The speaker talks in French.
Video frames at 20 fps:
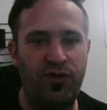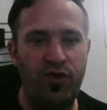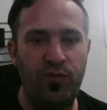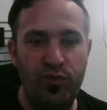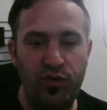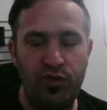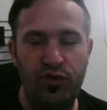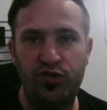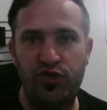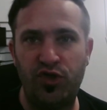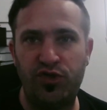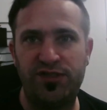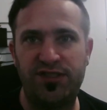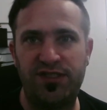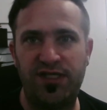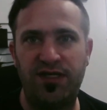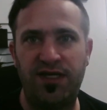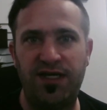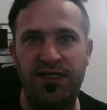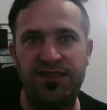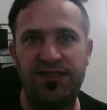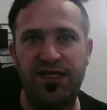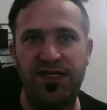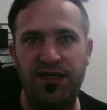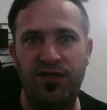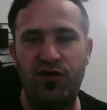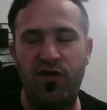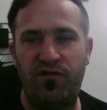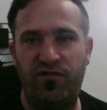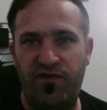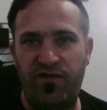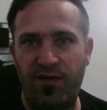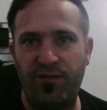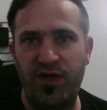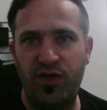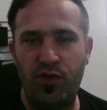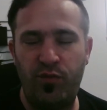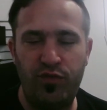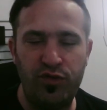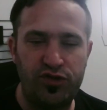le but du jeu, c'est essayer de
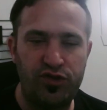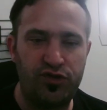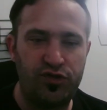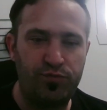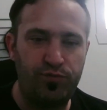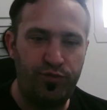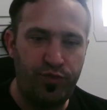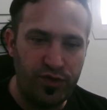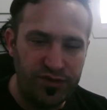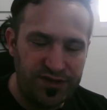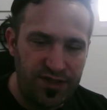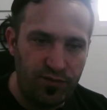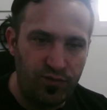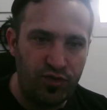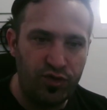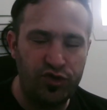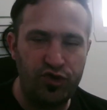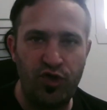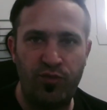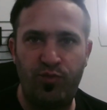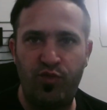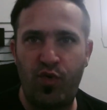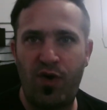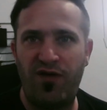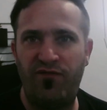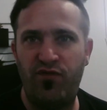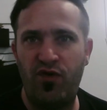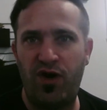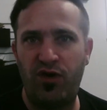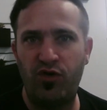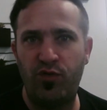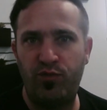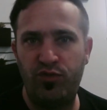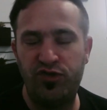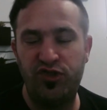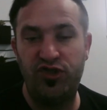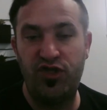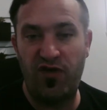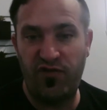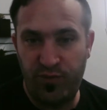farmer le plus possible le jeu pour avoir le
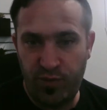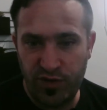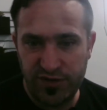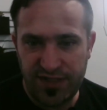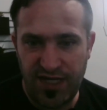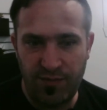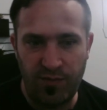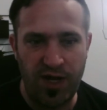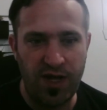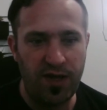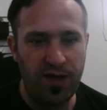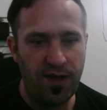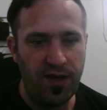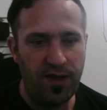plus d'œufs possible.